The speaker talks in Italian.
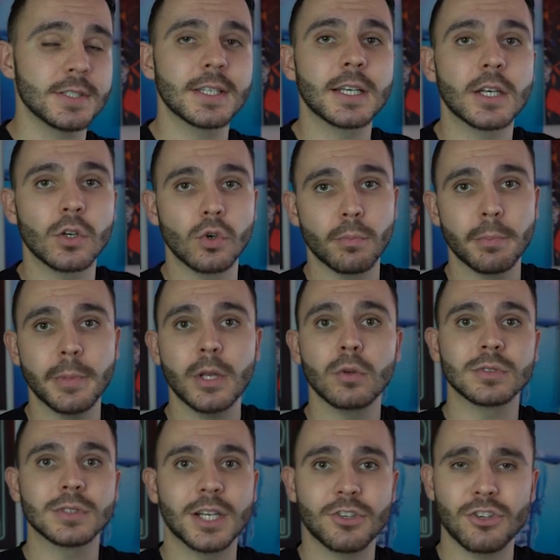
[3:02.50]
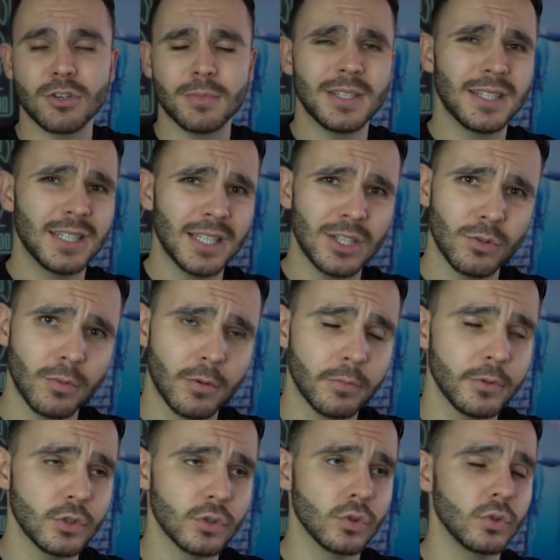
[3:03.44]
saranno meno tracciamenti, detto
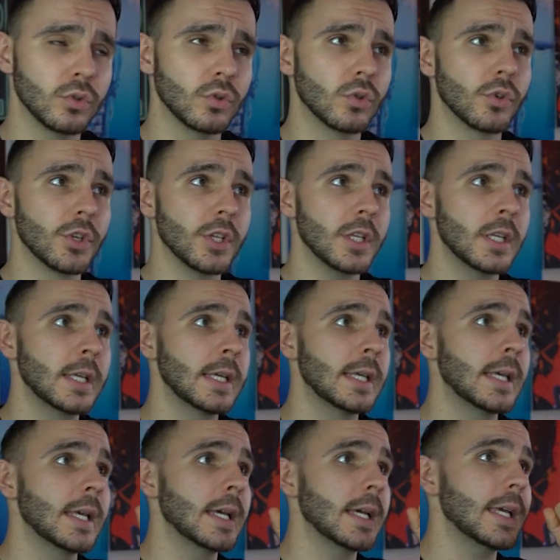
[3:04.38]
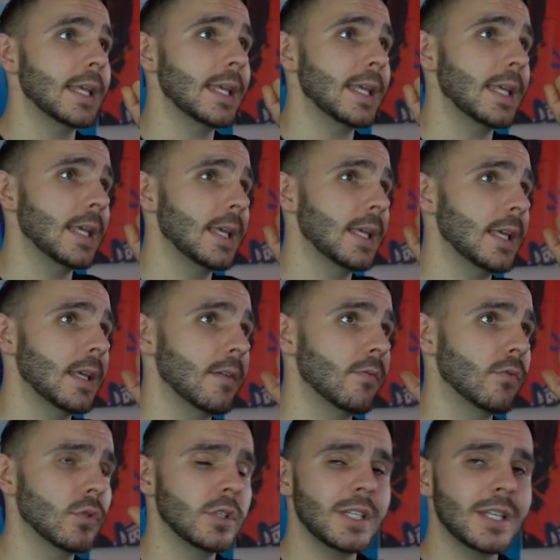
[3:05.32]
proprio in soldoni, e
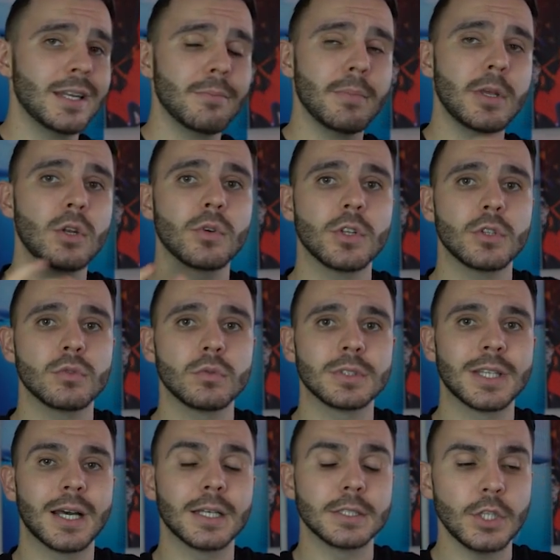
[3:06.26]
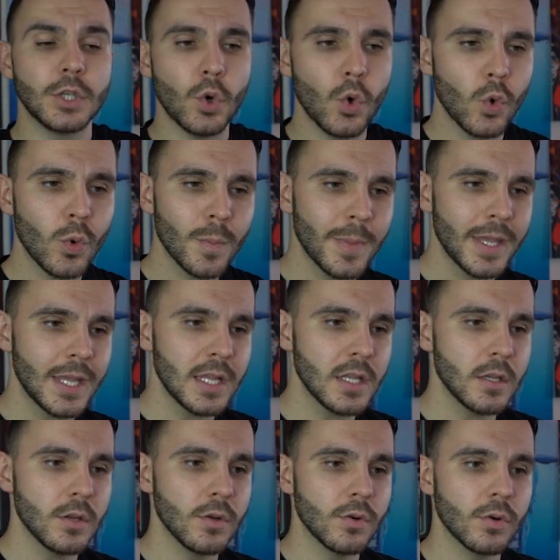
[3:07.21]
vuol dire meno risultati, o
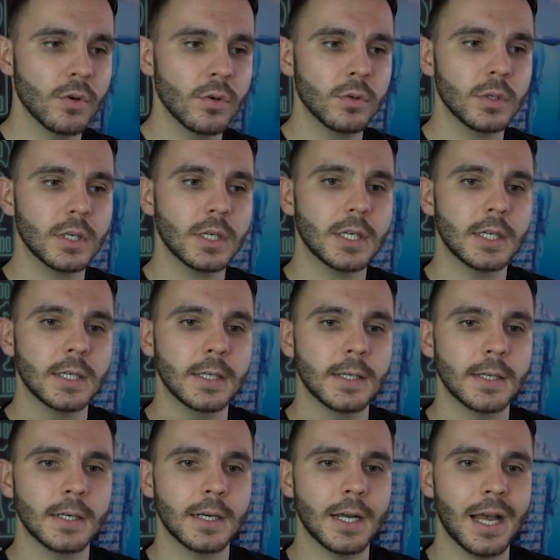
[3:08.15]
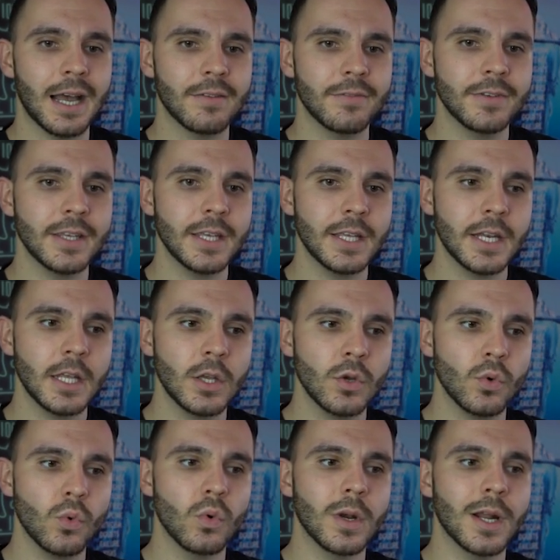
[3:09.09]
meglio, uh,
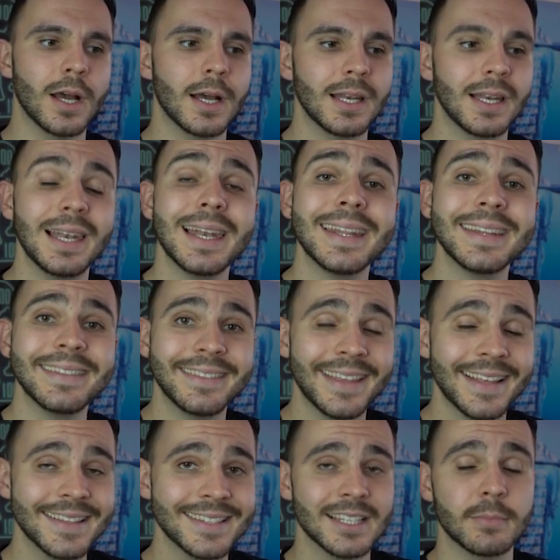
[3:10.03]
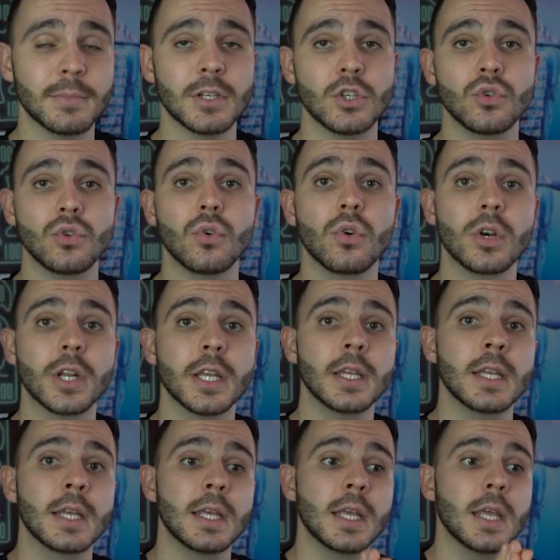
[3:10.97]
avere una lentezza
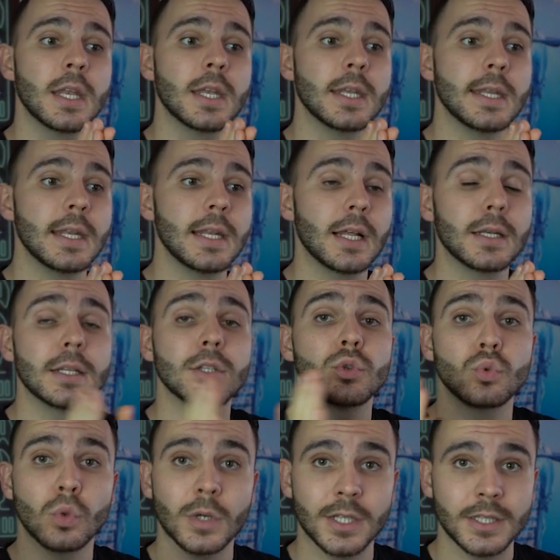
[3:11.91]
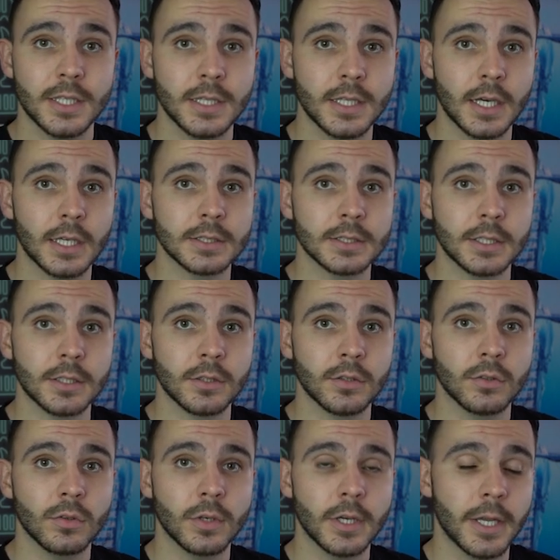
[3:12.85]
maggiore nella lettura dei dati.
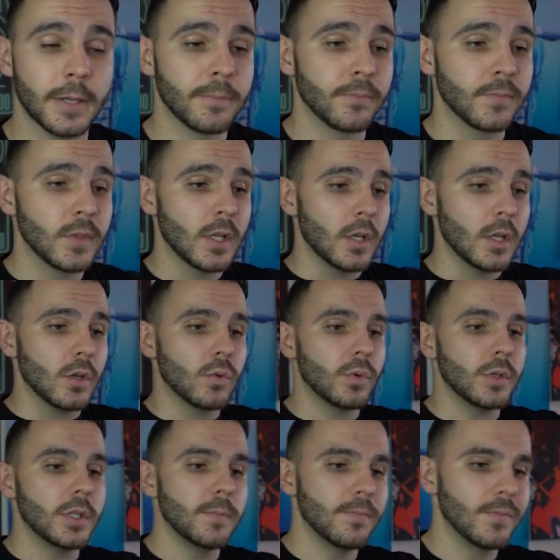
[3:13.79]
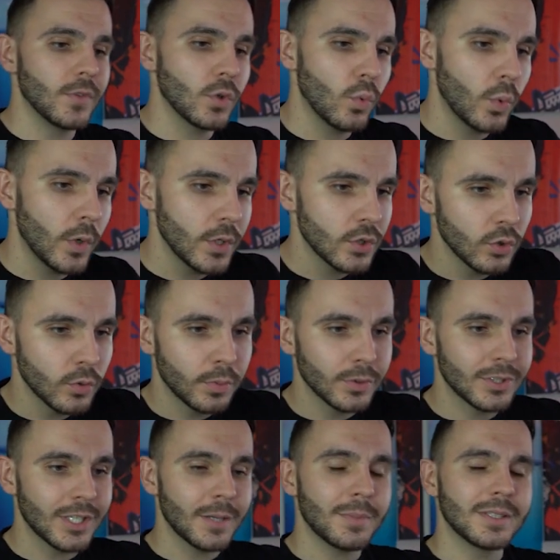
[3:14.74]
Ok. Quindi questo
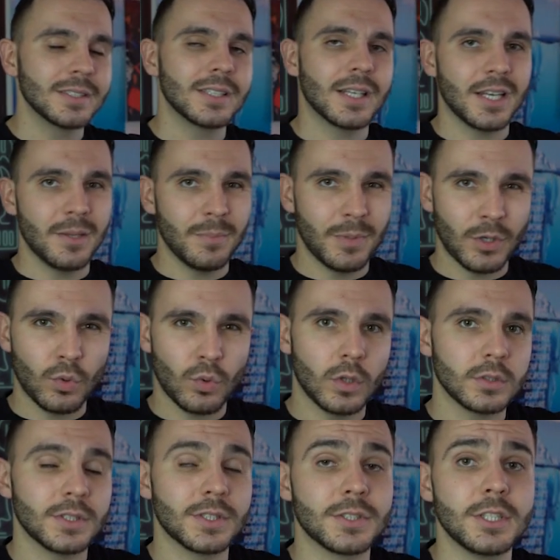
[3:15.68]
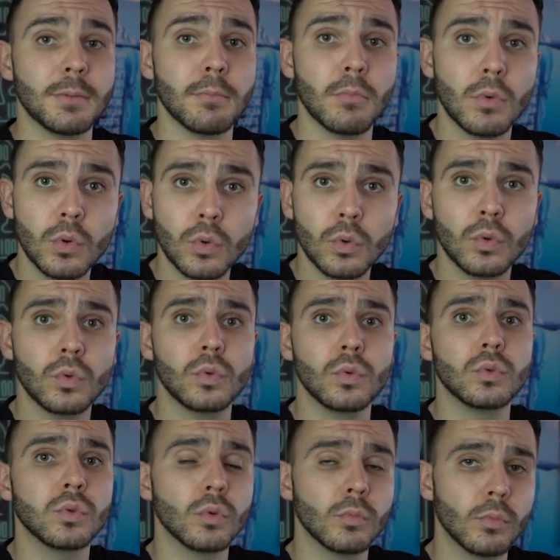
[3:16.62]
potrebbe andare a ripercuotersi
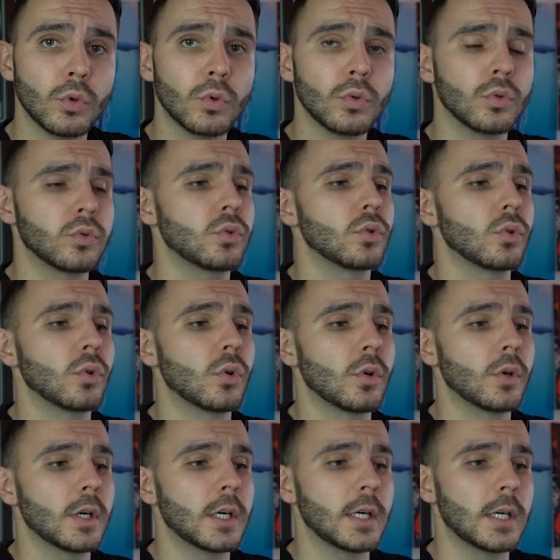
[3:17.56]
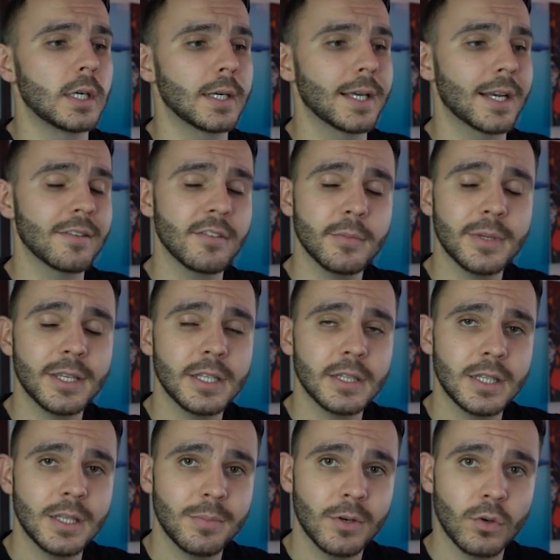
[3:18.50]
molto molto uh,
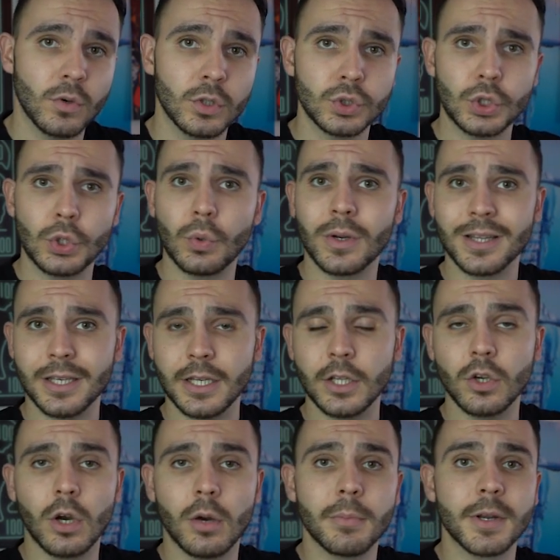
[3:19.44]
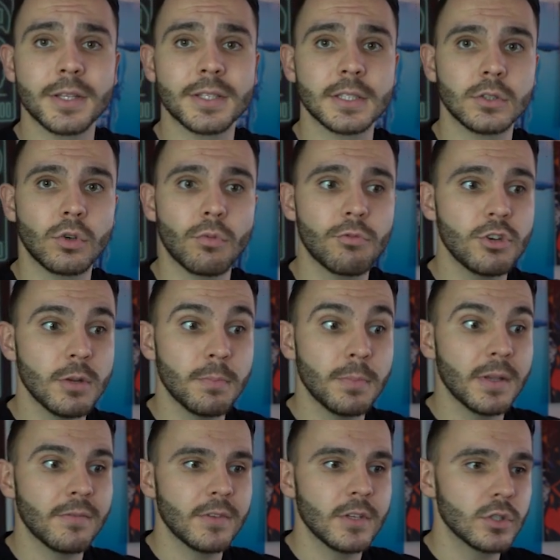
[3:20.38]
gravemente per quanto riguarda l'e-commerce e il
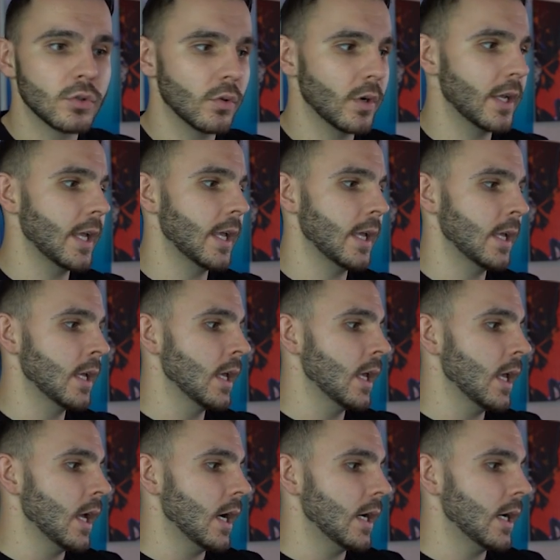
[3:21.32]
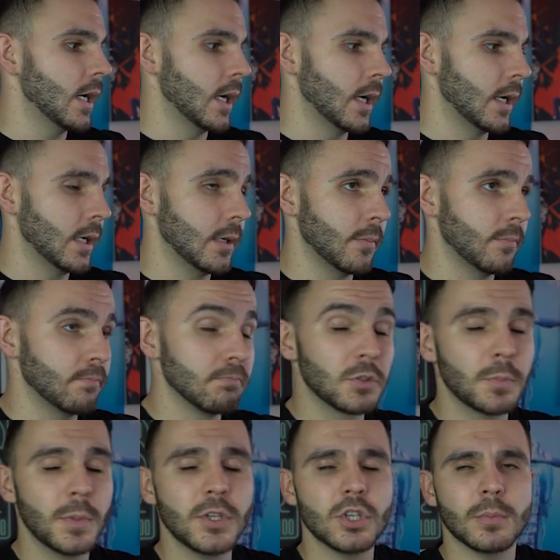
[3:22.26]
dropshipping, visto che uh,
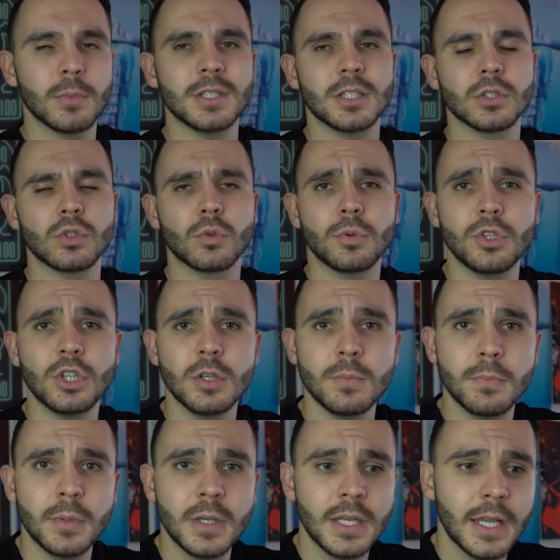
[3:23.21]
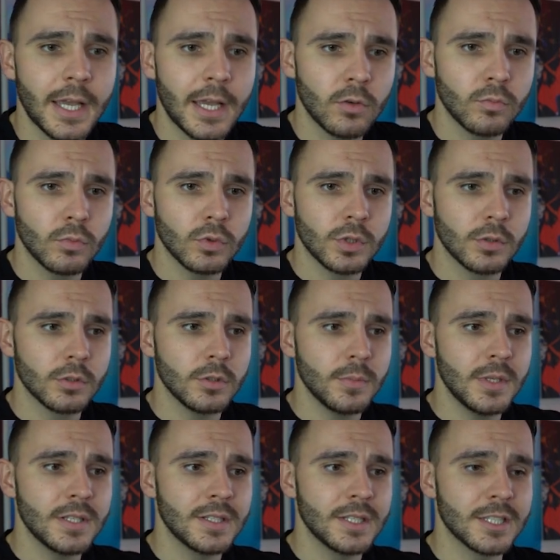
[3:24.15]
specialmente il dropshipping è un modello di
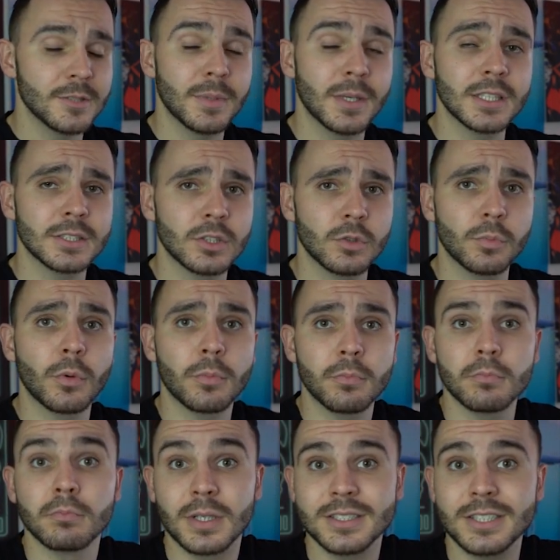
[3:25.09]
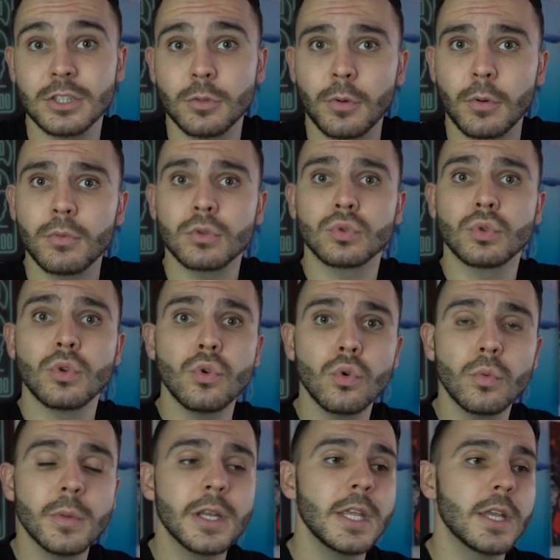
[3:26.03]
business basato, basato proprio sui
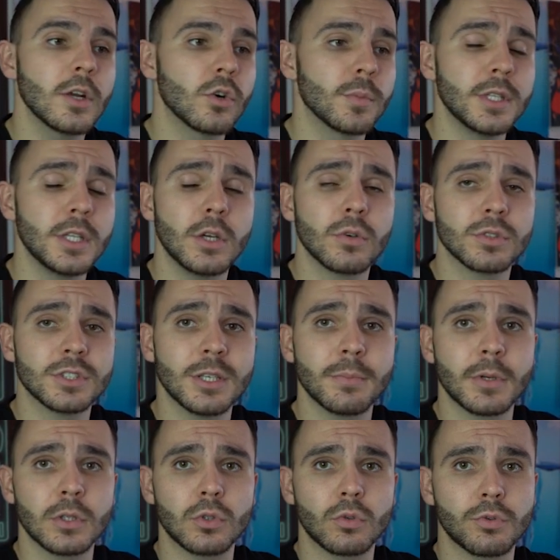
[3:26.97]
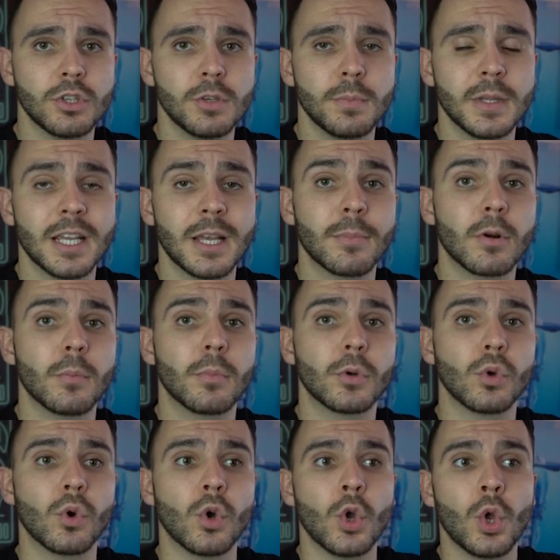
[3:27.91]
numeri e come dico sempre il dropshipping è
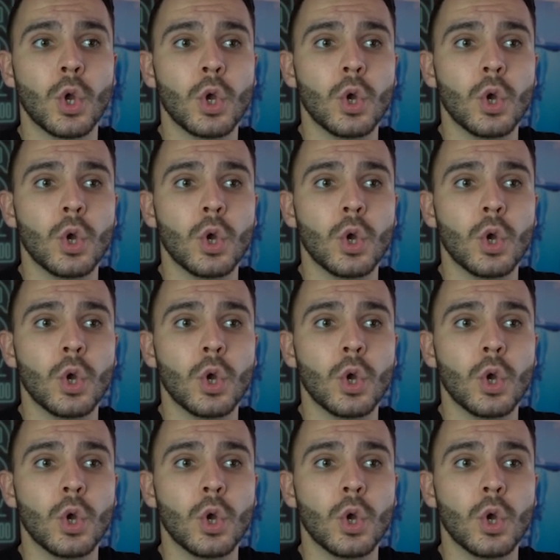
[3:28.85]
proprio